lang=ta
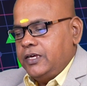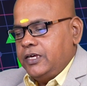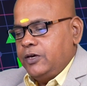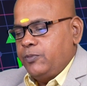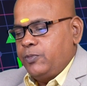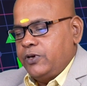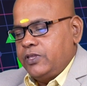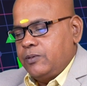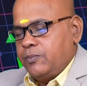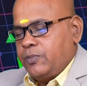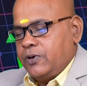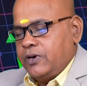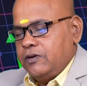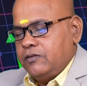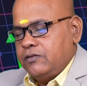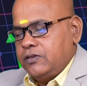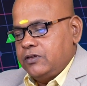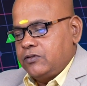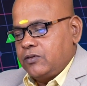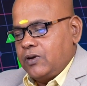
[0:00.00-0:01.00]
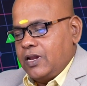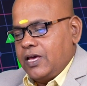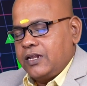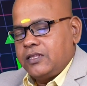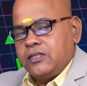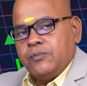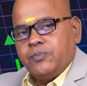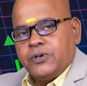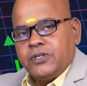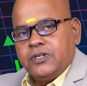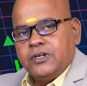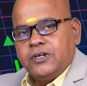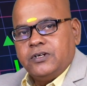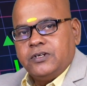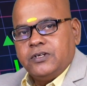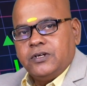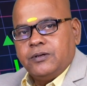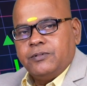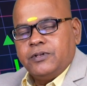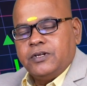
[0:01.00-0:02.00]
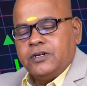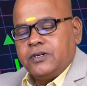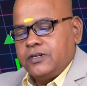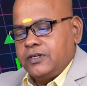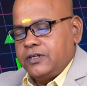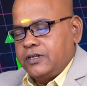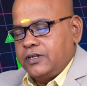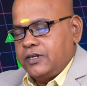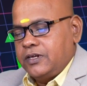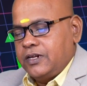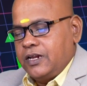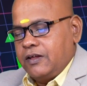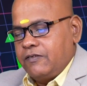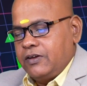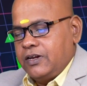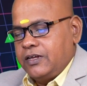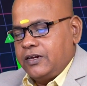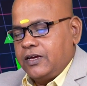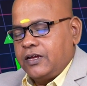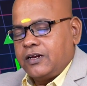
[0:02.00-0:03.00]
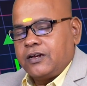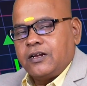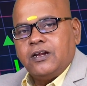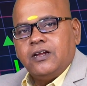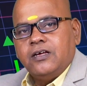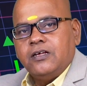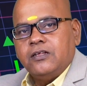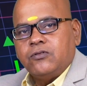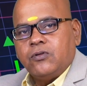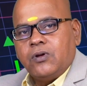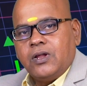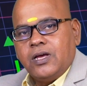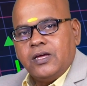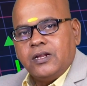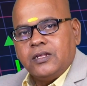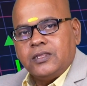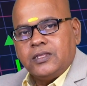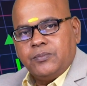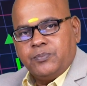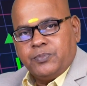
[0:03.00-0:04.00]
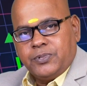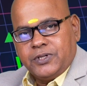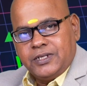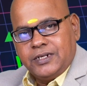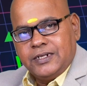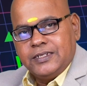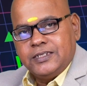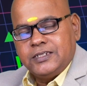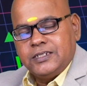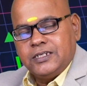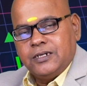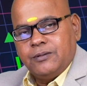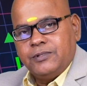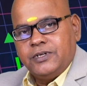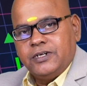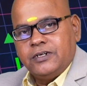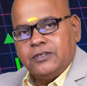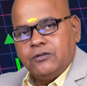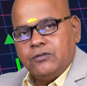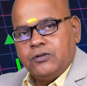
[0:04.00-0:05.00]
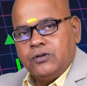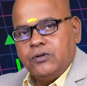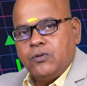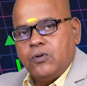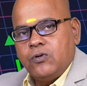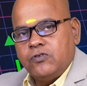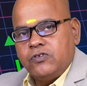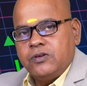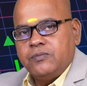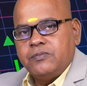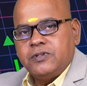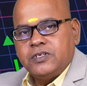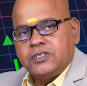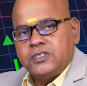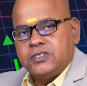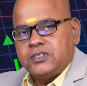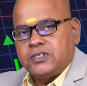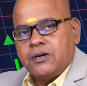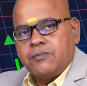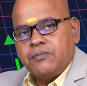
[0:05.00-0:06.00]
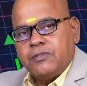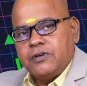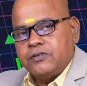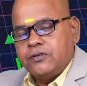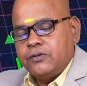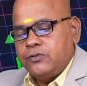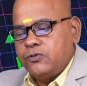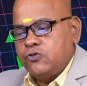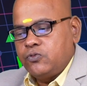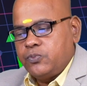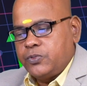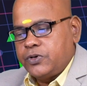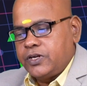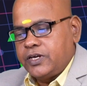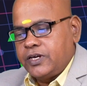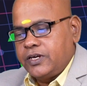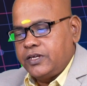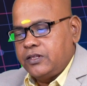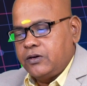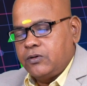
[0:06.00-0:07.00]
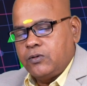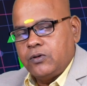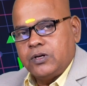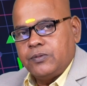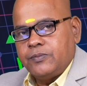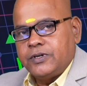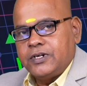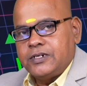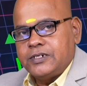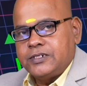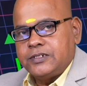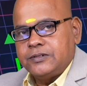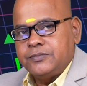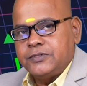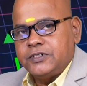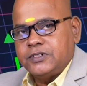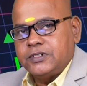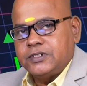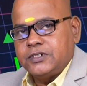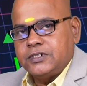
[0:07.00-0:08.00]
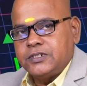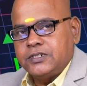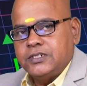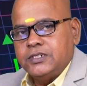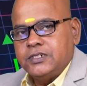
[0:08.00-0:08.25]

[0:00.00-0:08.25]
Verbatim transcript: இப்போ இந்த பங்கு வந்து தொள்ளாயிரத்தி பதினெட்டு அப்படின்ற லெவல் இருக்கிறனால தொள்ளாயிரத்தி பதினஞ்சு அப்படின்றத ஒரு க்ளோசிங் பேசிஸ் ஸ்டாப் லாஸாக யூஸ் பண்ணுங்கள் இந்த கோரமண்டல் சிமெண்ட்டுக்கு